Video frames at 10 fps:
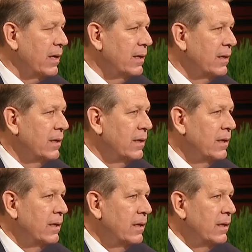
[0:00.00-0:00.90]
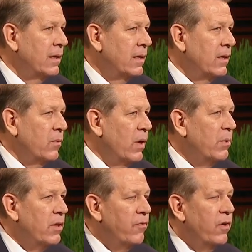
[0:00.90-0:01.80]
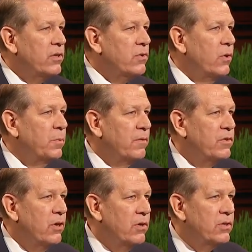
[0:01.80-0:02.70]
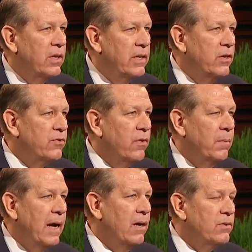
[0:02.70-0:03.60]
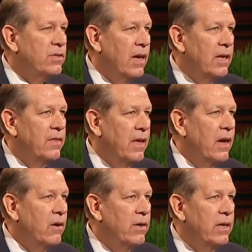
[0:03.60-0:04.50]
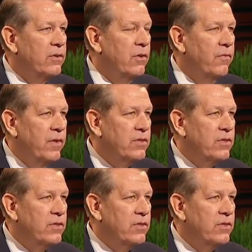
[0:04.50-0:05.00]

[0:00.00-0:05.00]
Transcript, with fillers: dell'Ebola ha ucciso quasi 5.000 persone durante l'ultimo focolaio epidemico.